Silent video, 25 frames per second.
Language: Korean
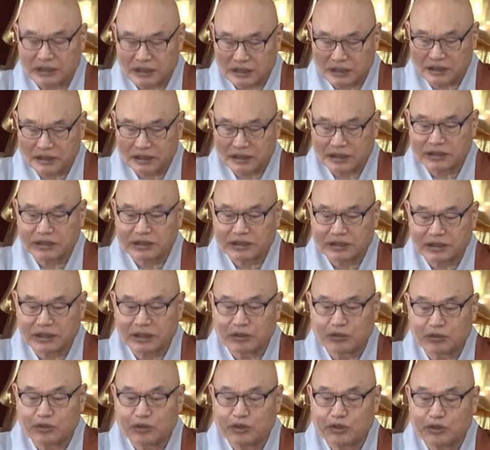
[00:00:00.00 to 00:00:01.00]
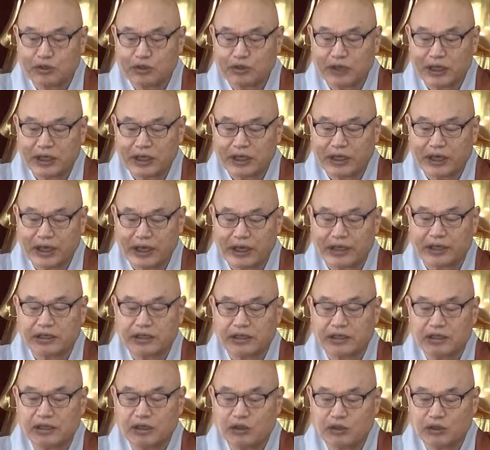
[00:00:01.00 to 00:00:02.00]
처, 청정한 훌륭한 행,
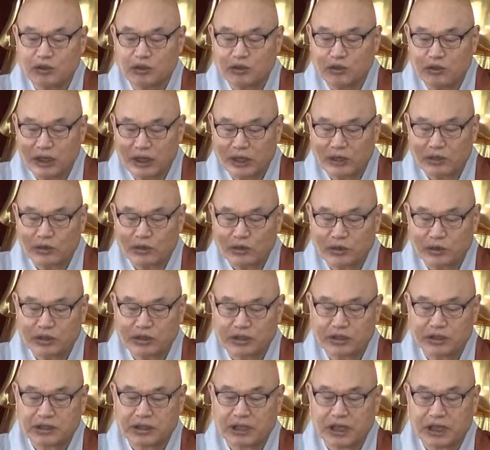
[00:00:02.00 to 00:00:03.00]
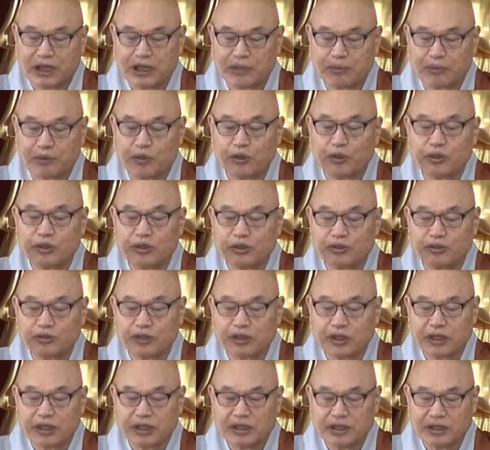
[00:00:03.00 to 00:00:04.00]
훌륭한 곳을 다 보이는
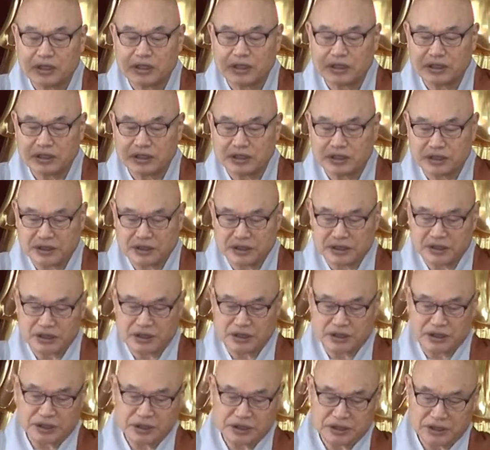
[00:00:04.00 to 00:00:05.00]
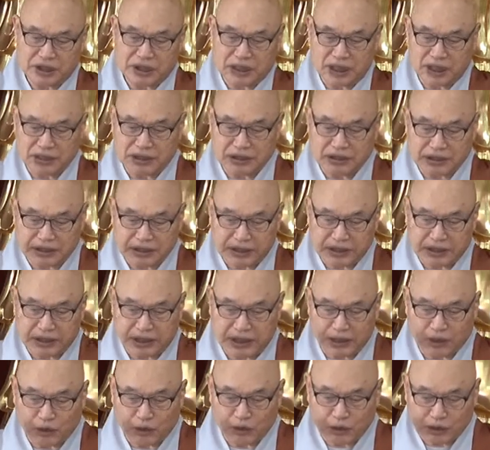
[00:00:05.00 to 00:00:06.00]
도다. 어, 다 그렇게
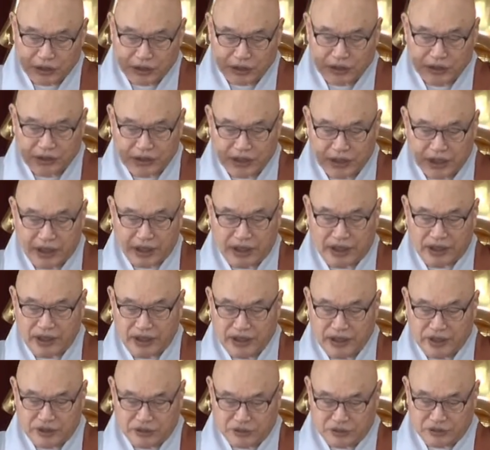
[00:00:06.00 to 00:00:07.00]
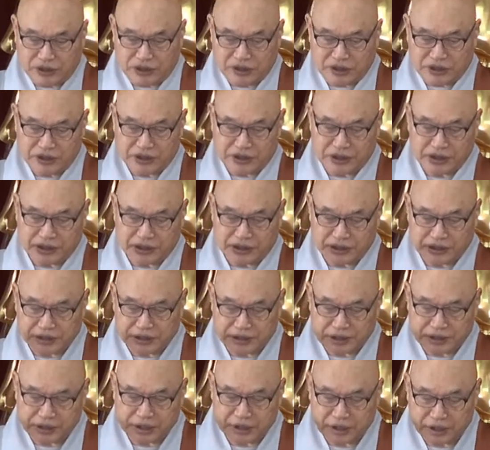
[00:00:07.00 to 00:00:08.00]
하고 있는데 우리는
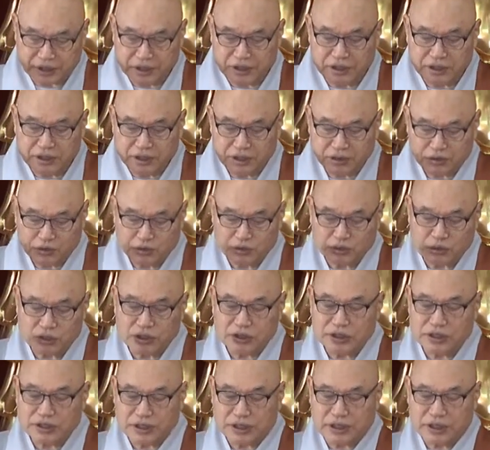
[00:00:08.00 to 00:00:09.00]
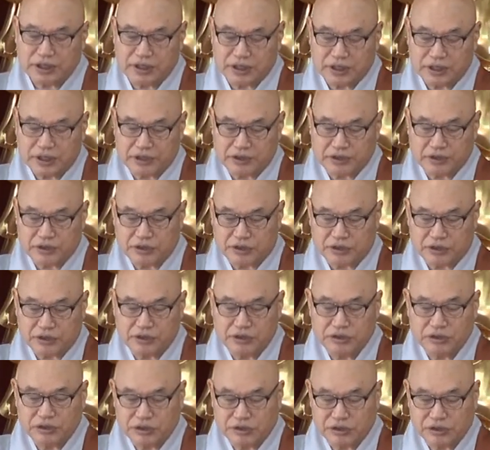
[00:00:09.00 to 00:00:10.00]
여기서 이제 눈을 떠야
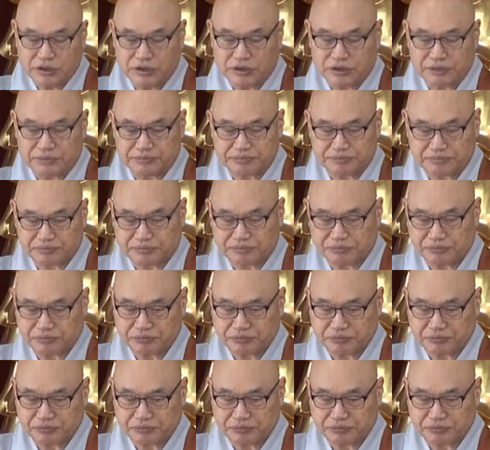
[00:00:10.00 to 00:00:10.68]
되겠죠. 어.